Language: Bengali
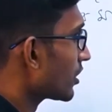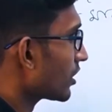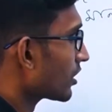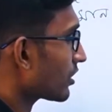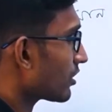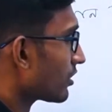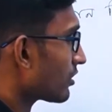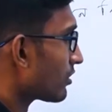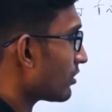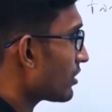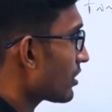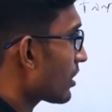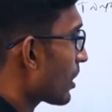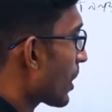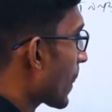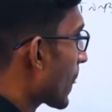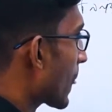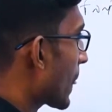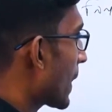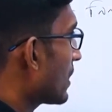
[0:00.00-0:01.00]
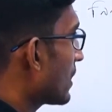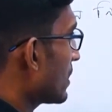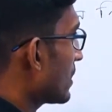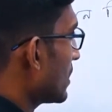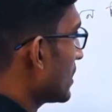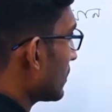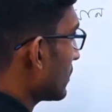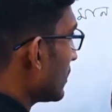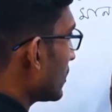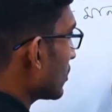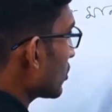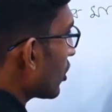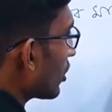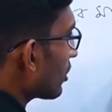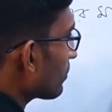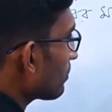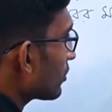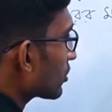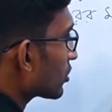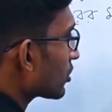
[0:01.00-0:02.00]
করো তাহলে
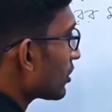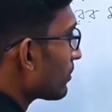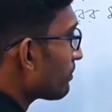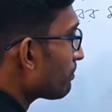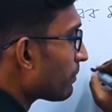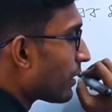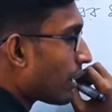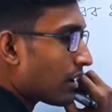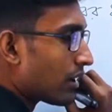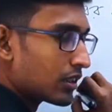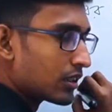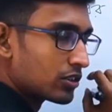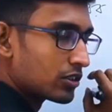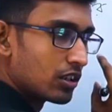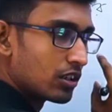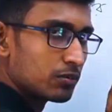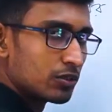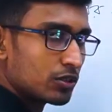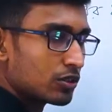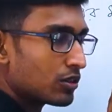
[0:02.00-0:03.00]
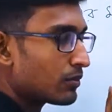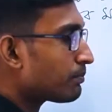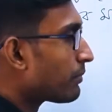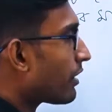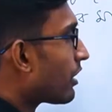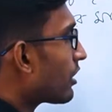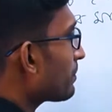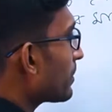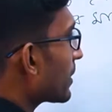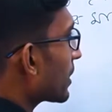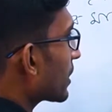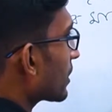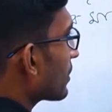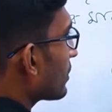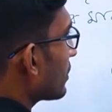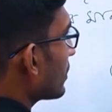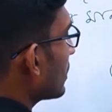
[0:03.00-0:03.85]
সর্বোচ্চম সর্বোত্তম পাওয়ার ফ্যাক্টর